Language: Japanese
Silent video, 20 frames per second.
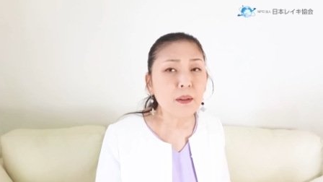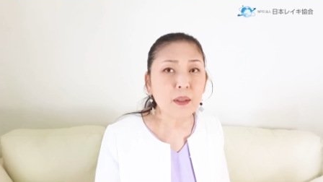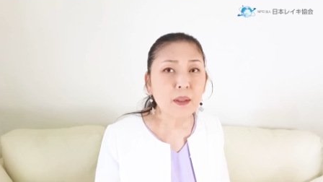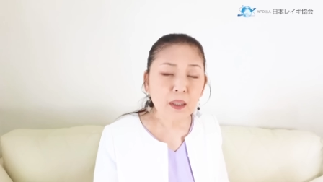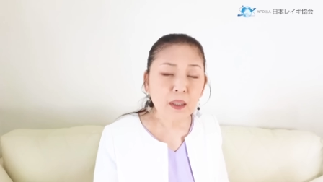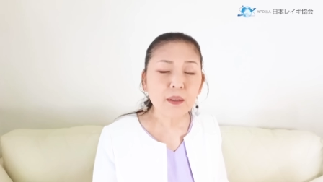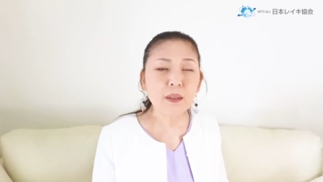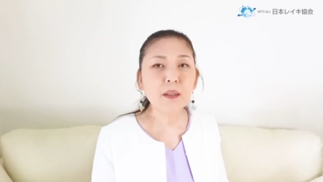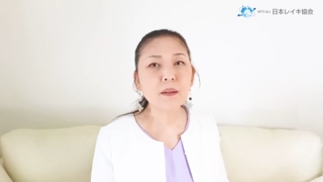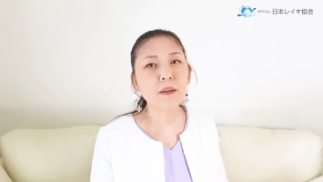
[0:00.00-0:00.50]

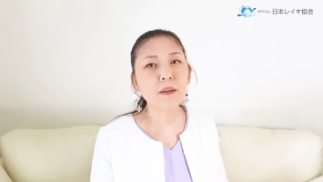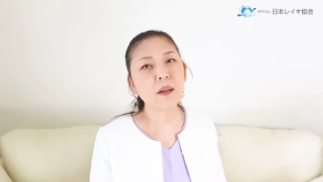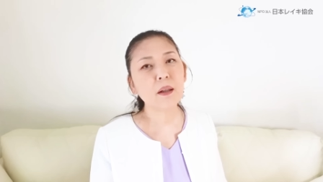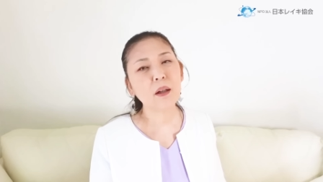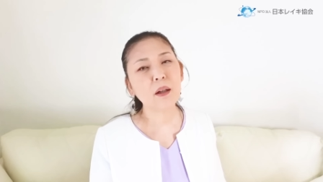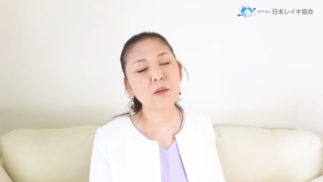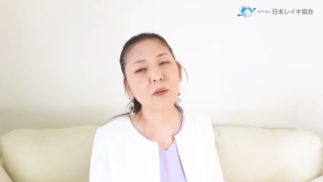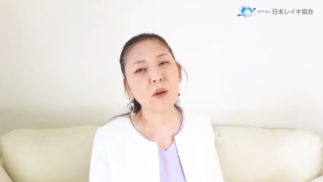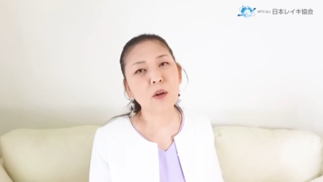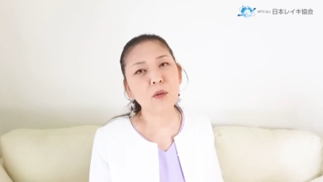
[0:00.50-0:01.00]
なぜ
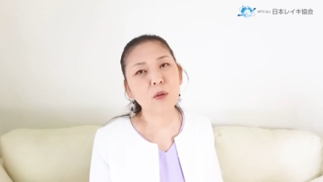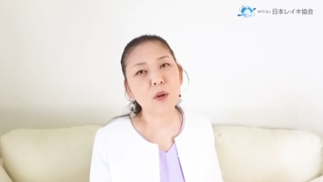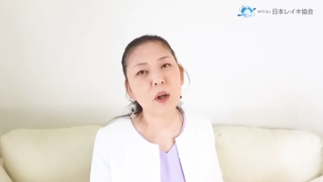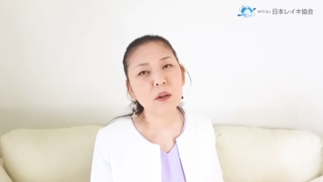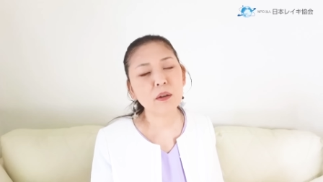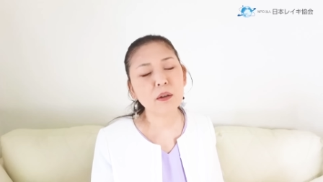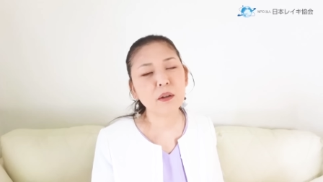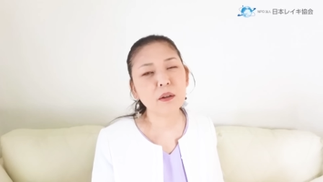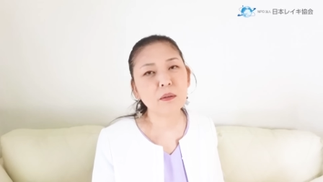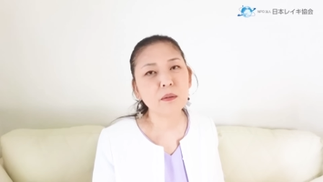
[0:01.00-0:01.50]
罪悪感を
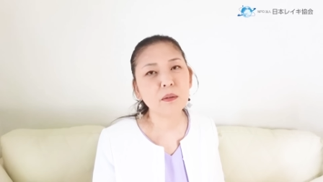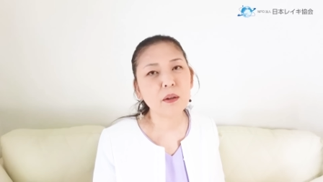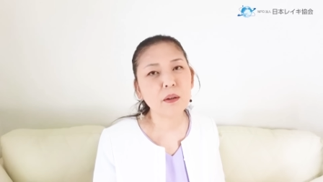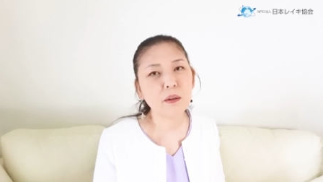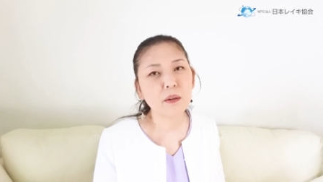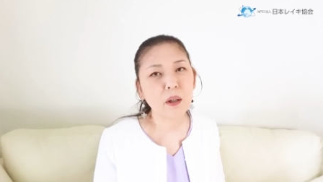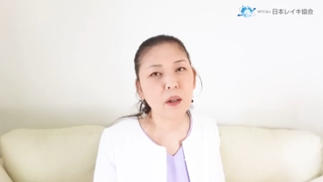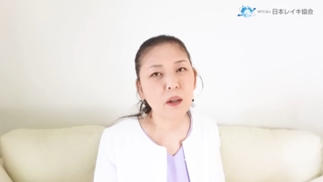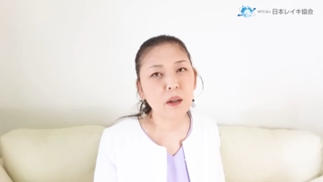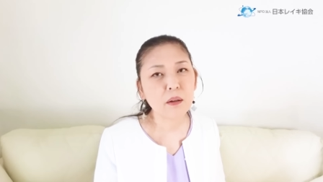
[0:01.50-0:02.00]
感じるん
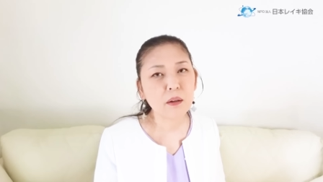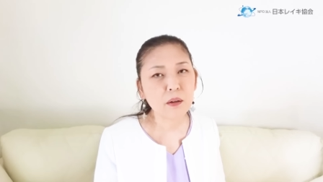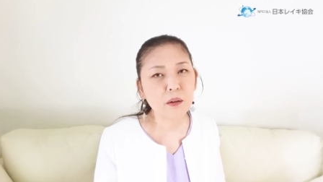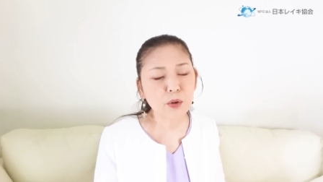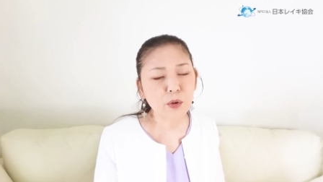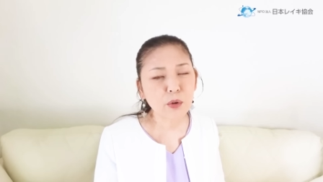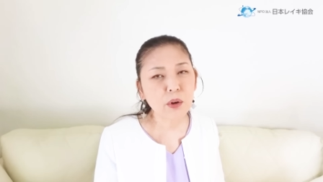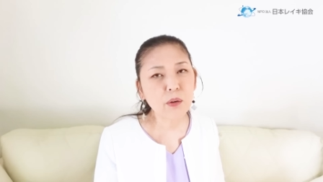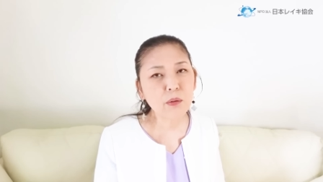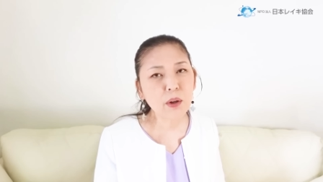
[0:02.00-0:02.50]
ですか
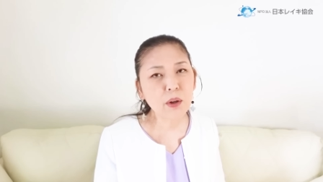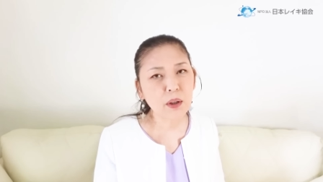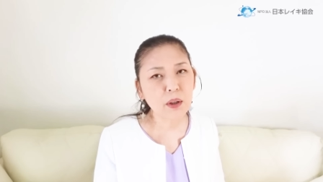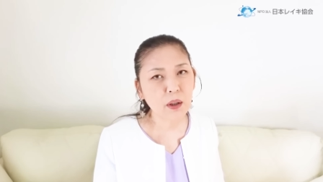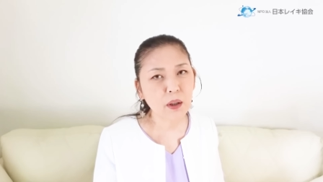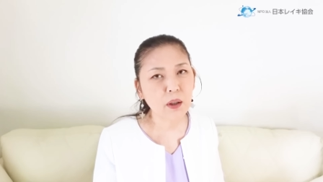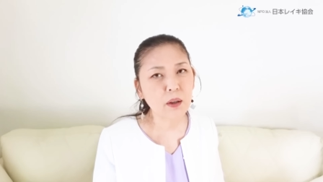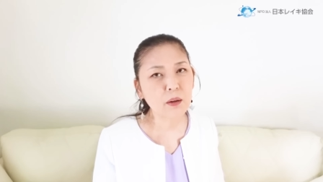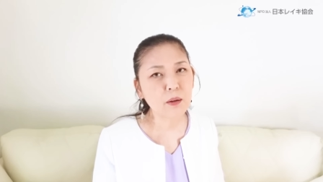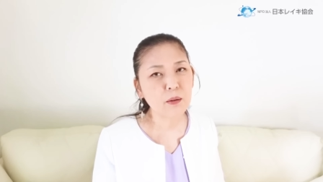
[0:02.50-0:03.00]
それは
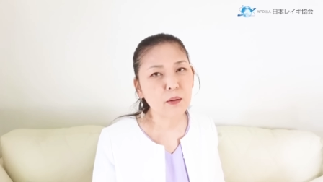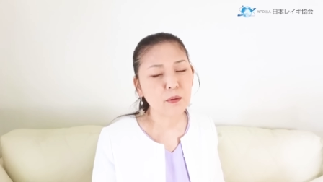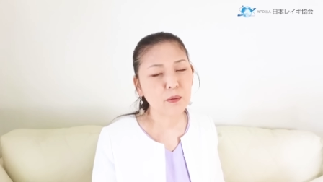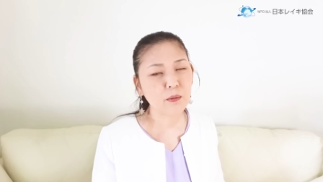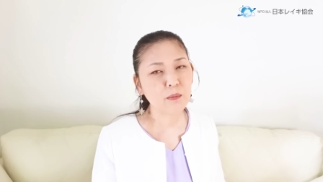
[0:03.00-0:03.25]
ね、